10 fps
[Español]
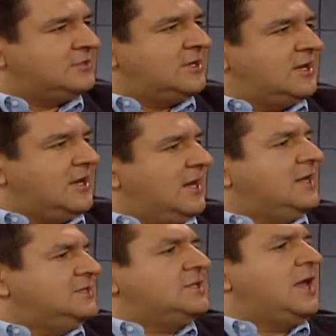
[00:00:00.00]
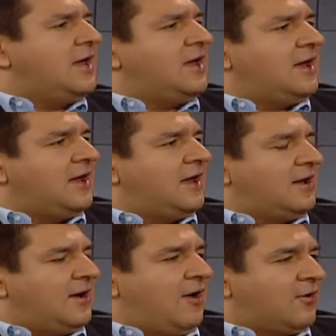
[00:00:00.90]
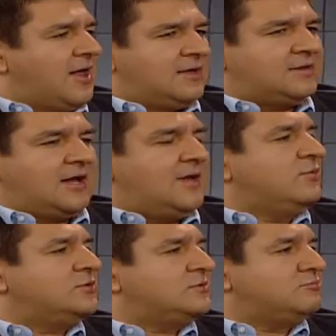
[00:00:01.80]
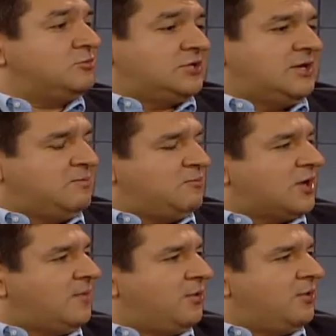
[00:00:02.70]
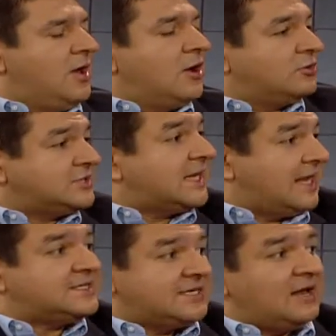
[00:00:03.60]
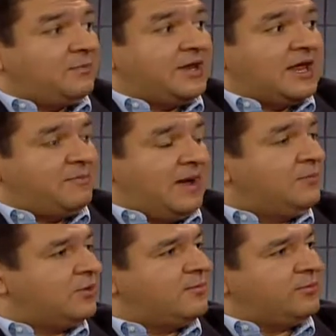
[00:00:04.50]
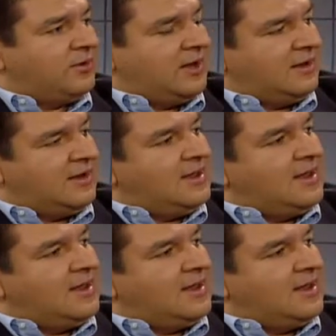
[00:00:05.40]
Van a querer cobrar. Este, Ahora queremos, no sé, por ejemplo, cosas que le exigía el PRI al PAN, por ejemplo, el,